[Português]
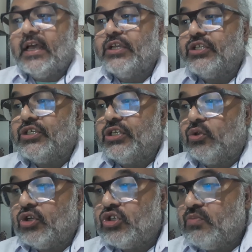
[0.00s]
de
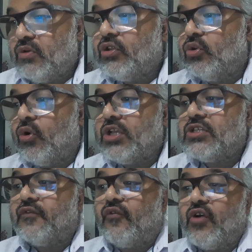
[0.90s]

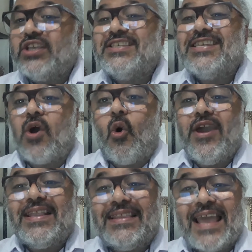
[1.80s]
2002 foi de
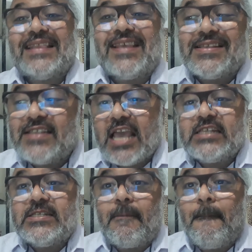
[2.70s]

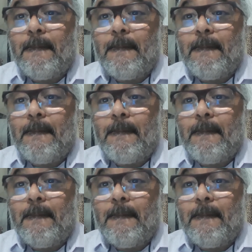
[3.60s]
86